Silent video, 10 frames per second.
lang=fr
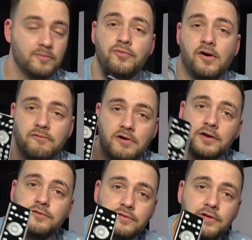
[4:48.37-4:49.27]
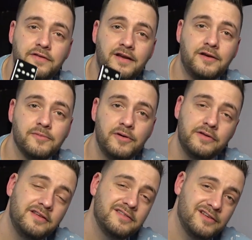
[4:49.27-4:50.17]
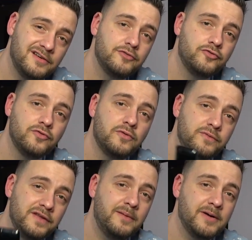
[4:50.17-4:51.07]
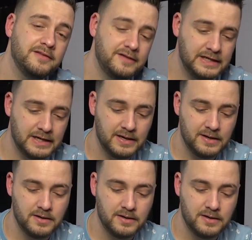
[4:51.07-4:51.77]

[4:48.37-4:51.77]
pour avoir qu'une seule télécommande, et ça je trouve très pratique